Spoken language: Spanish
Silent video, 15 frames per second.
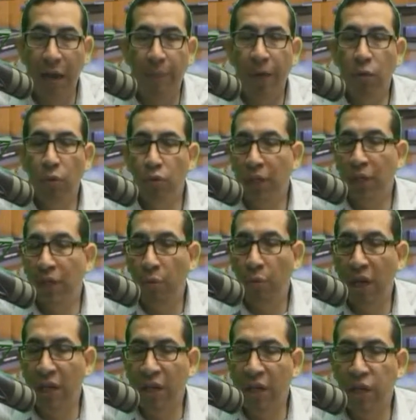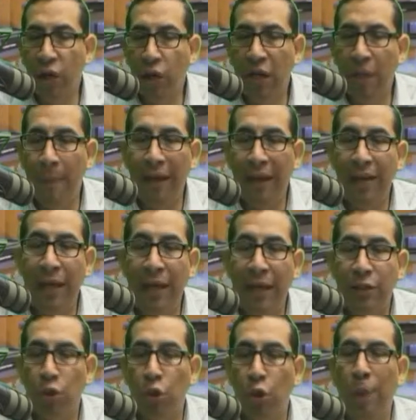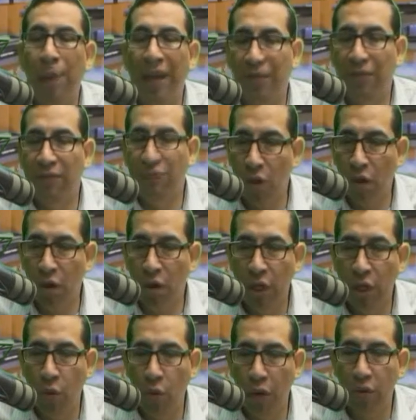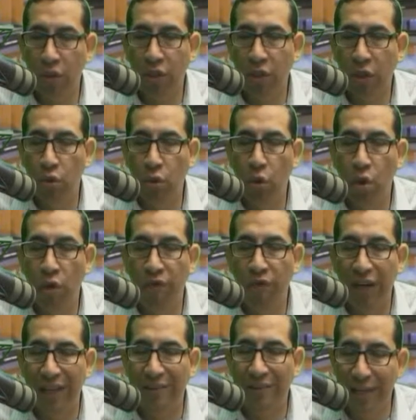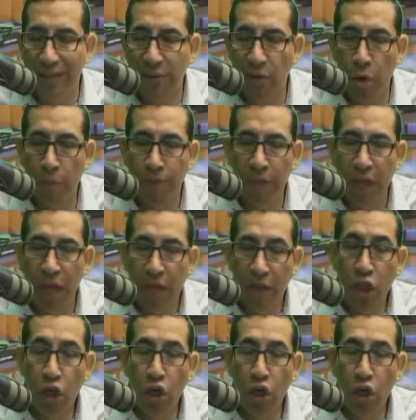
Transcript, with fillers: Ante la pregunta sobre qué fue lo que más le sorprendió en los encuentros que tuvo con Francisco,